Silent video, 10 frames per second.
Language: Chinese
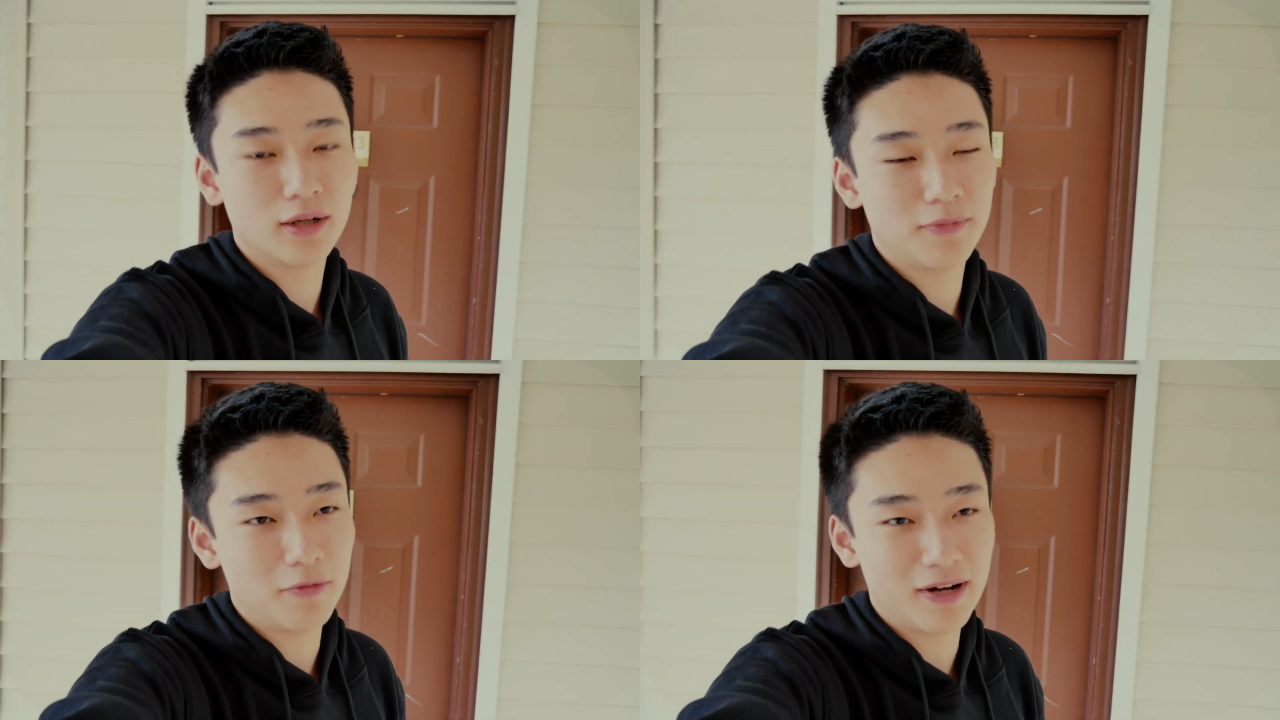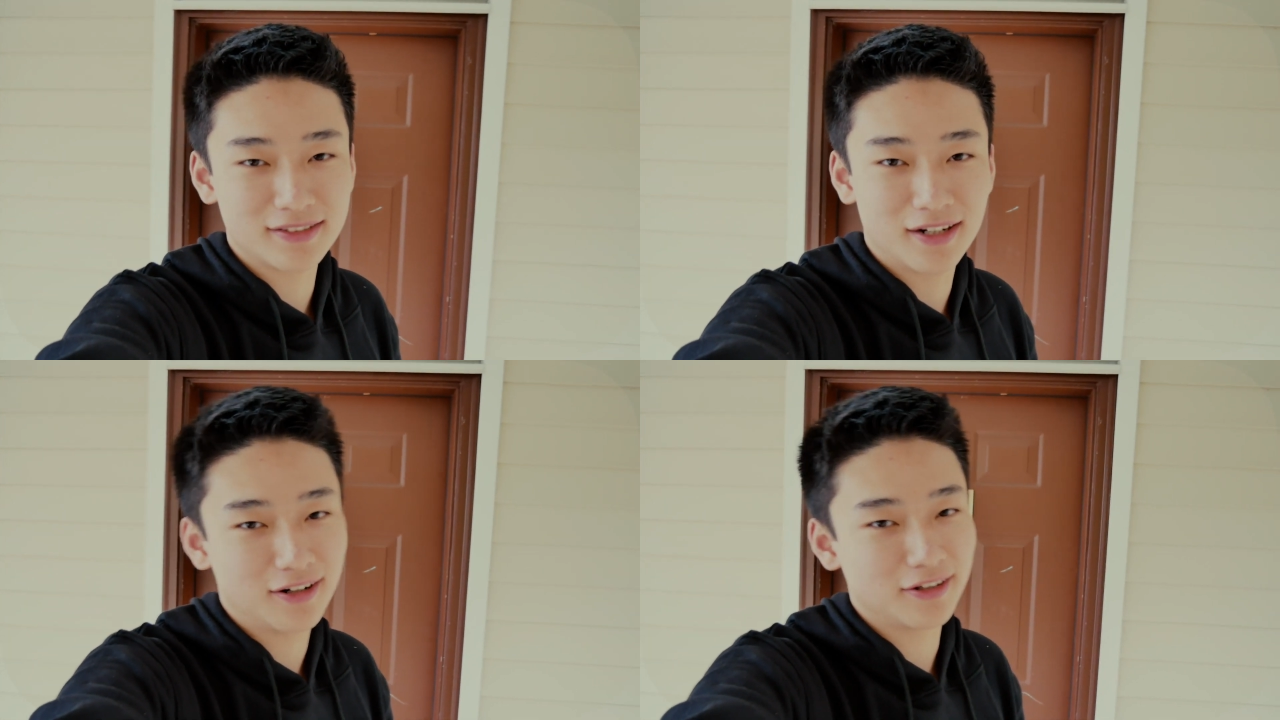宝马
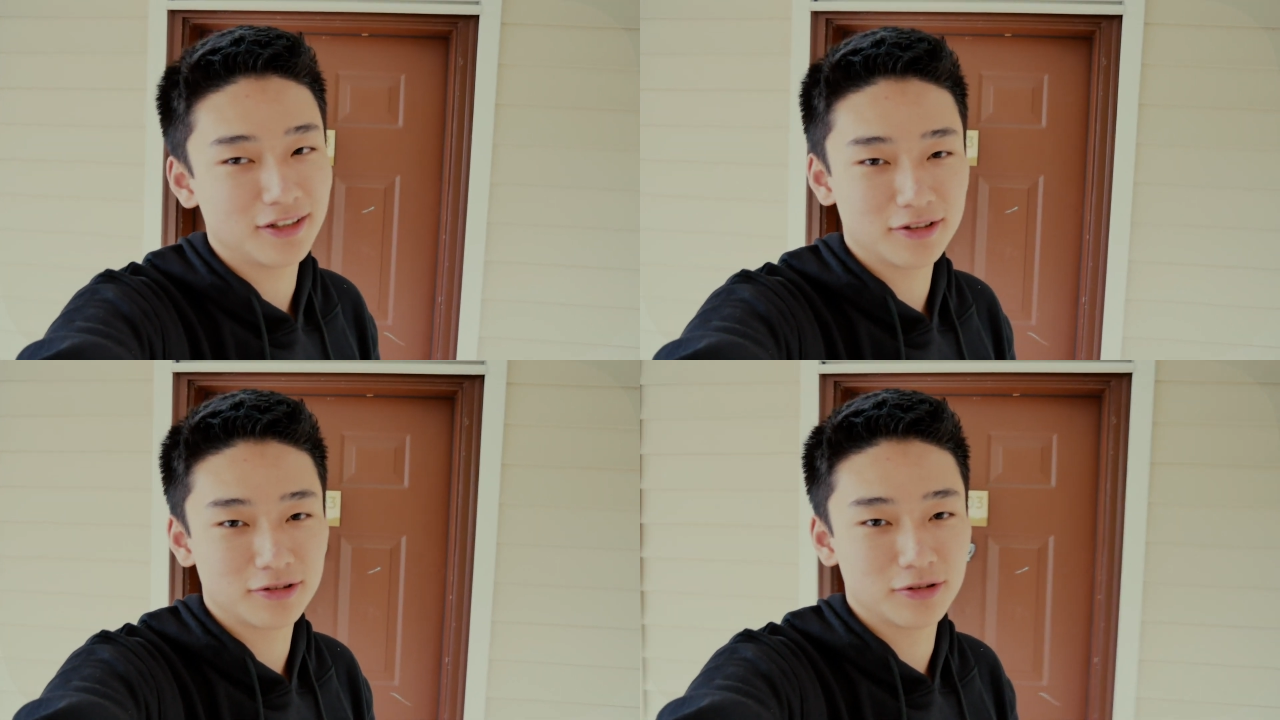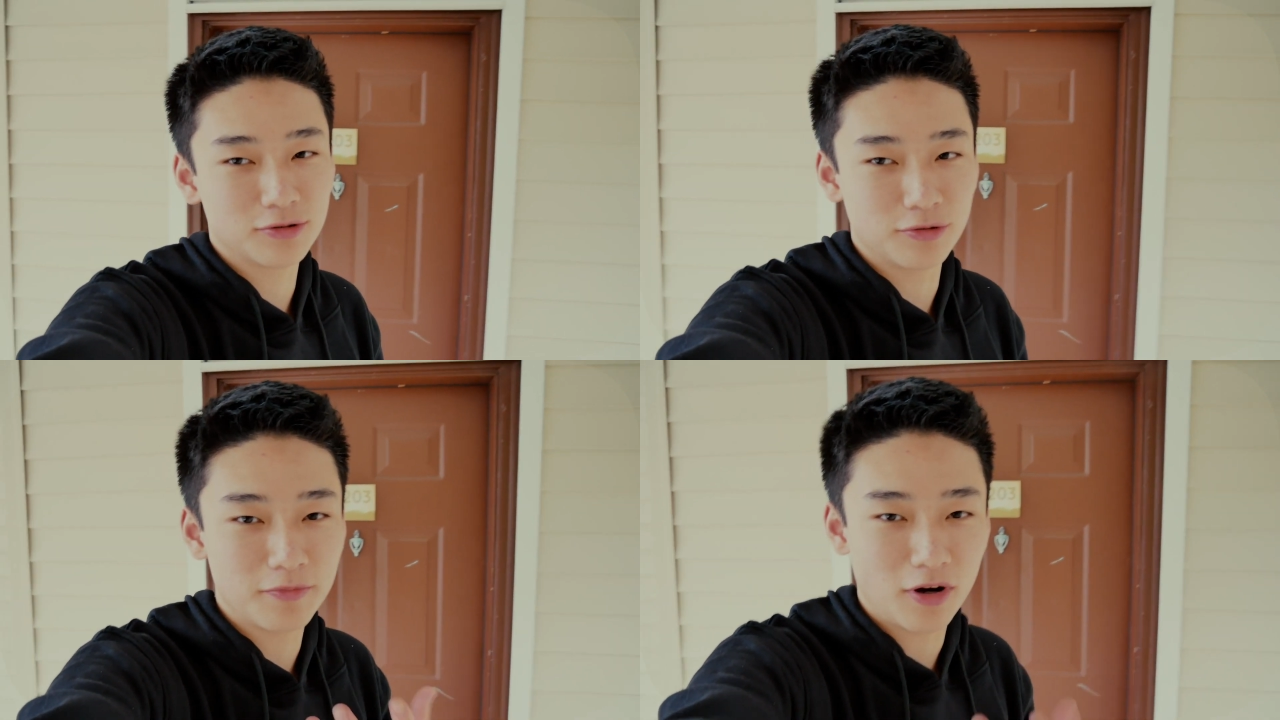三二零呢是
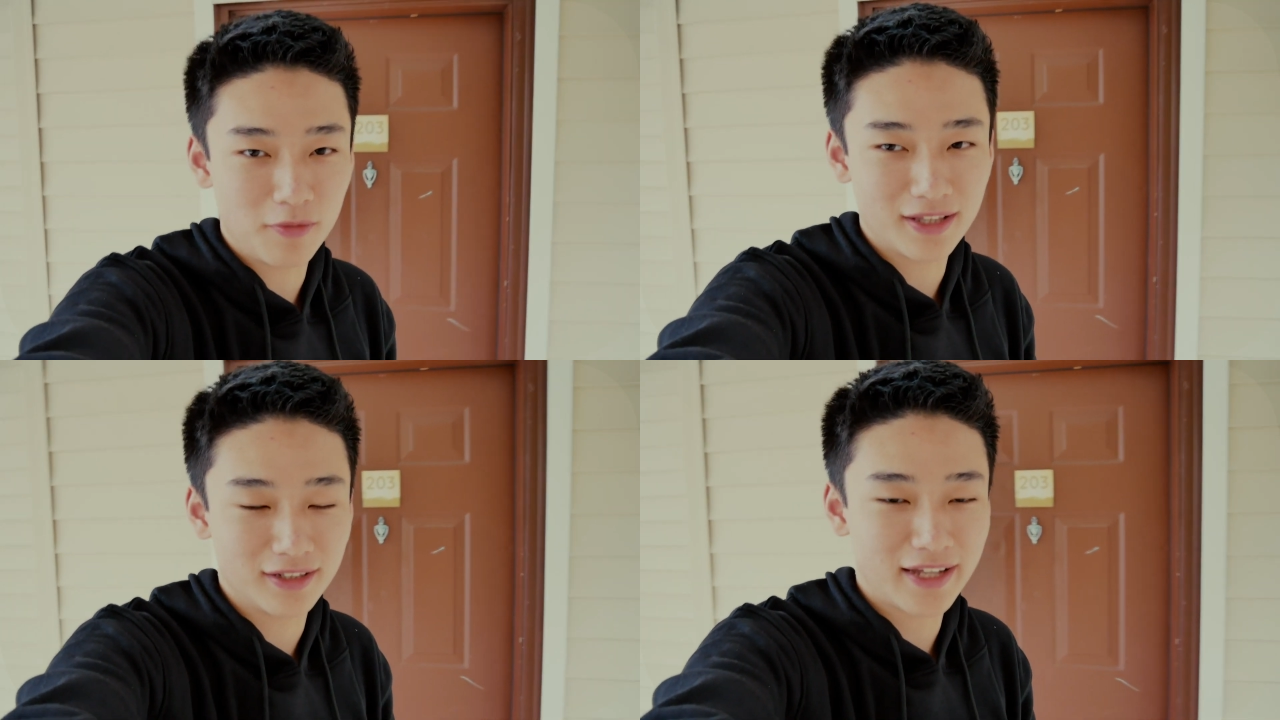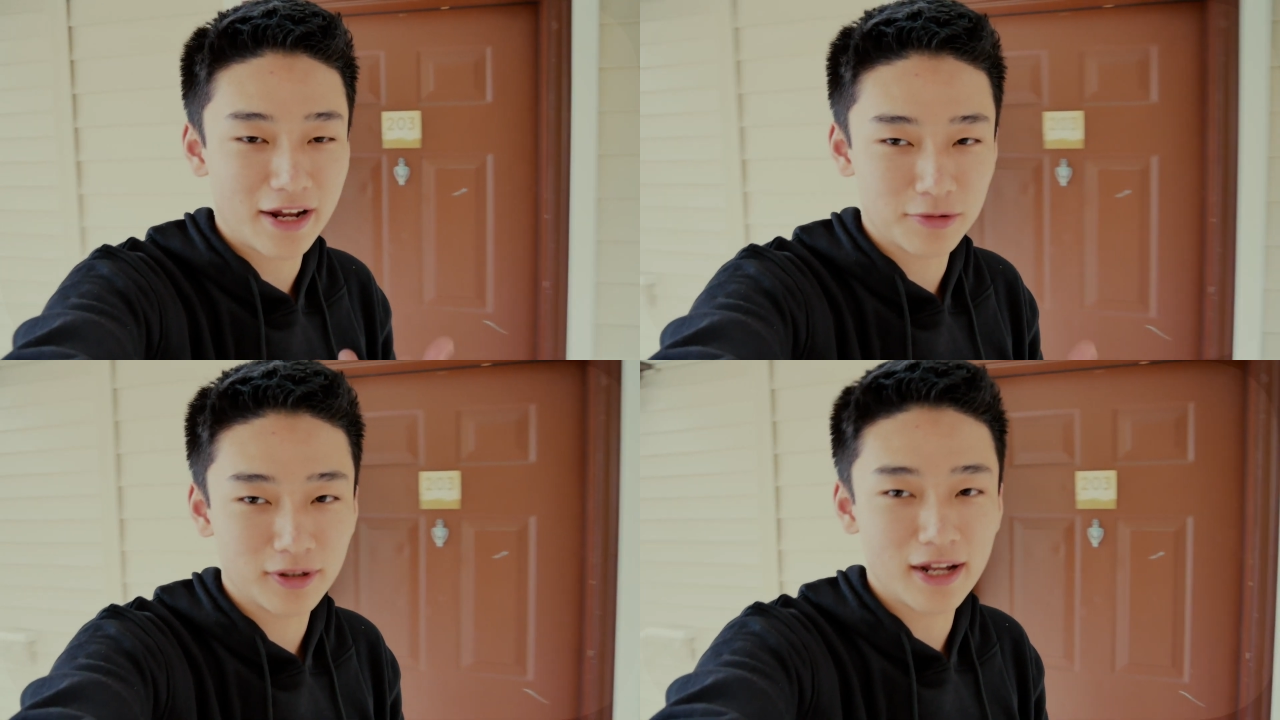属于宝马的
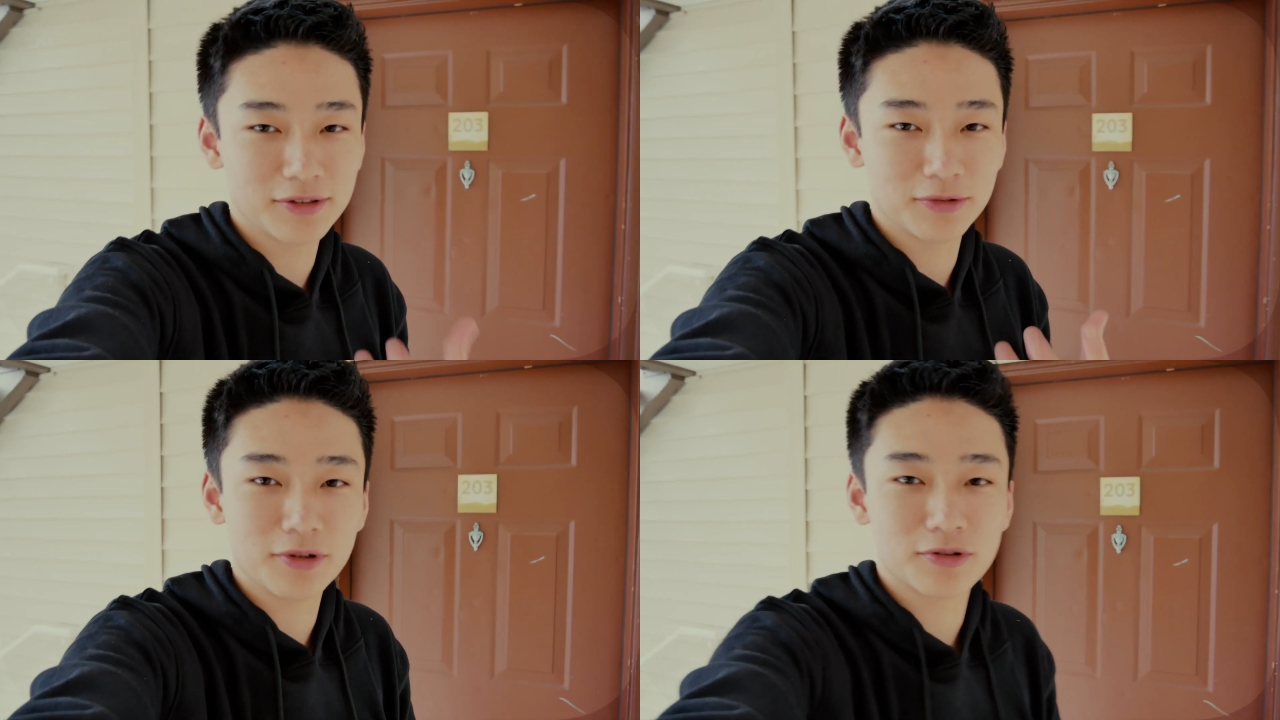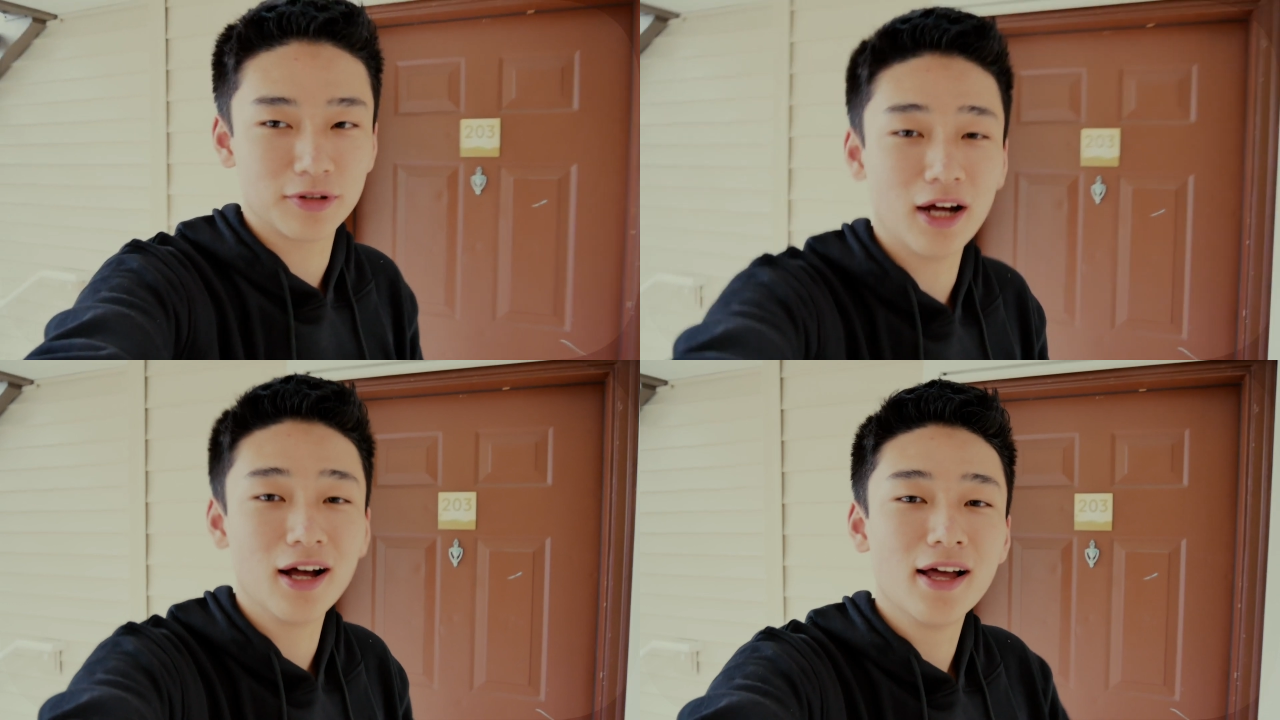改中改，所以说
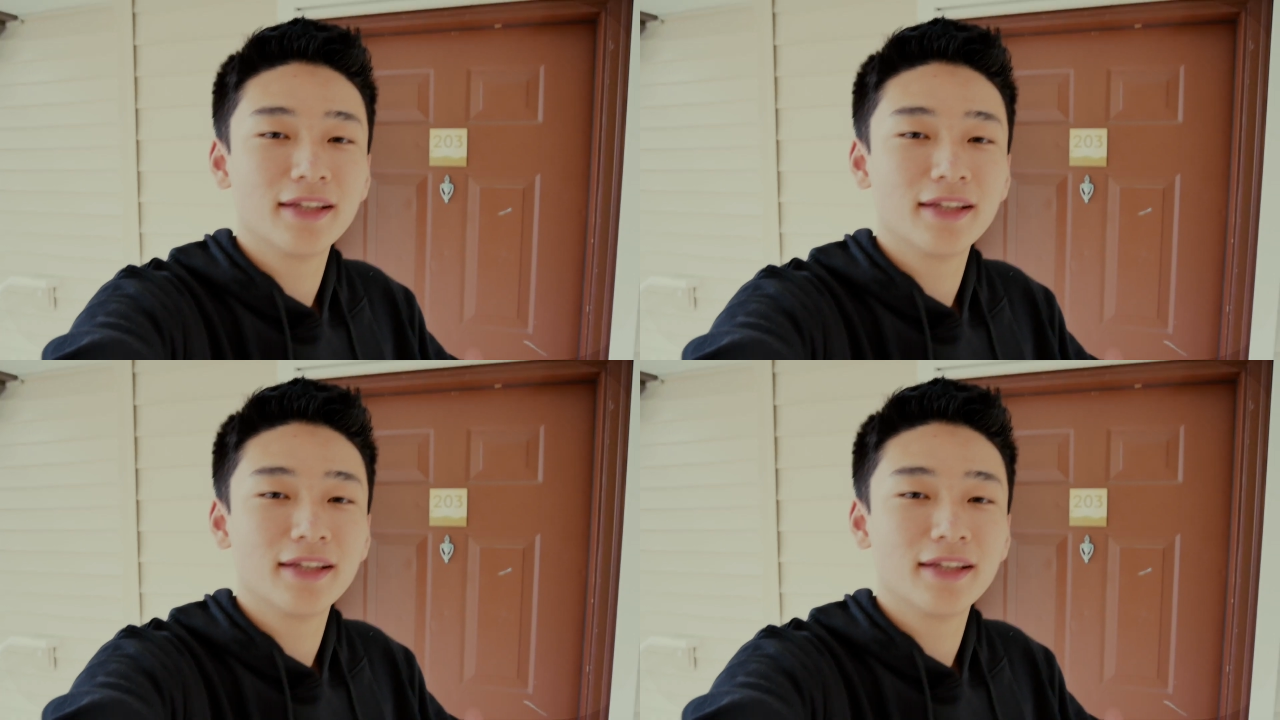呢